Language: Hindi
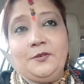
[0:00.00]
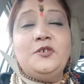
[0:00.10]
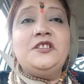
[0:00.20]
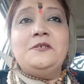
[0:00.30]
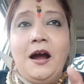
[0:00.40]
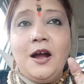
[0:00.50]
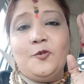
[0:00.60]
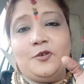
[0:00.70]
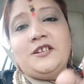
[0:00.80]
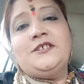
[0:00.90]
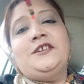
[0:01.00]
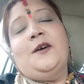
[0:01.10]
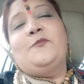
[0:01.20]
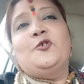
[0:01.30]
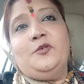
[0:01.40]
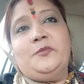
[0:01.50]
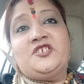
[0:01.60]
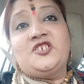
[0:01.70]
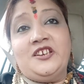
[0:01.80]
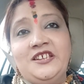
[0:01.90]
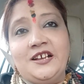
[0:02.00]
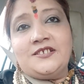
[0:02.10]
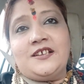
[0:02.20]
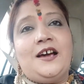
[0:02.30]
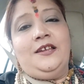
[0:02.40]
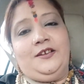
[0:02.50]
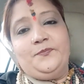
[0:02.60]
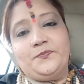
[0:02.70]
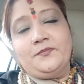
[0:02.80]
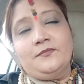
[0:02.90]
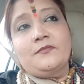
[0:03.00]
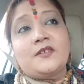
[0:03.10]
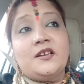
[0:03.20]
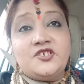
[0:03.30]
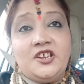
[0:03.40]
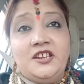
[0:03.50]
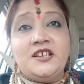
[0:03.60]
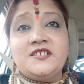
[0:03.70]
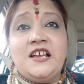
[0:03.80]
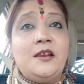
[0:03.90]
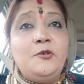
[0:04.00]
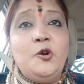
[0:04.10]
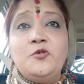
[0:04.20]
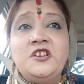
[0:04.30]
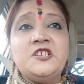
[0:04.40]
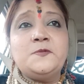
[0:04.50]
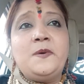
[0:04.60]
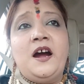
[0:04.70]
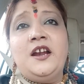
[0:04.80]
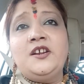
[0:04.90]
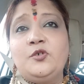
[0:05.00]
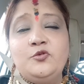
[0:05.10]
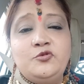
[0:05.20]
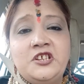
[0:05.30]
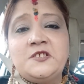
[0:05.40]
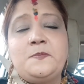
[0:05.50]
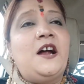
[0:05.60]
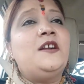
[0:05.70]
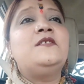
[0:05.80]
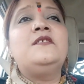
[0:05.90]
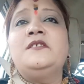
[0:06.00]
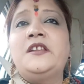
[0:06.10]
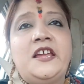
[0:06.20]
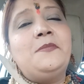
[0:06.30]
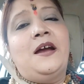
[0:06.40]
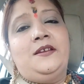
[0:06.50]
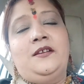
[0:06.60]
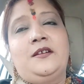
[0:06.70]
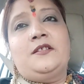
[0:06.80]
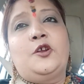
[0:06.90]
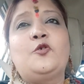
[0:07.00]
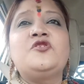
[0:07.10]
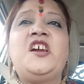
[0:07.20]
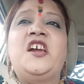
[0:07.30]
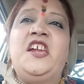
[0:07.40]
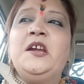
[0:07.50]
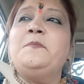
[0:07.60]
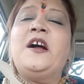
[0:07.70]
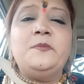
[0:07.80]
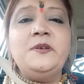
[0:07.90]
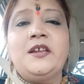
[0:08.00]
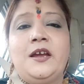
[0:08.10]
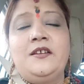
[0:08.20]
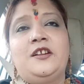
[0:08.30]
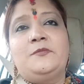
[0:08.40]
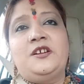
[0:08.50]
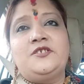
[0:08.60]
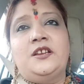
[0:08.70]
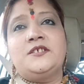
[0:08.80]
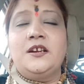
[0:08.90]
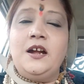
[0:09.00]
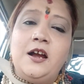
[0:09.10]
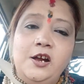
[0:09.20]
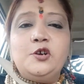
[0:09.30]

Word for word: वो दिमाग होना चाहिए आप लोगों में शनि का साल है शनि के साल में उन्नीस पाठ उनतीस पाठ नहीं मायने रखता रोज़ का एक पाठ भी क्या ना हनुमान चालीसा का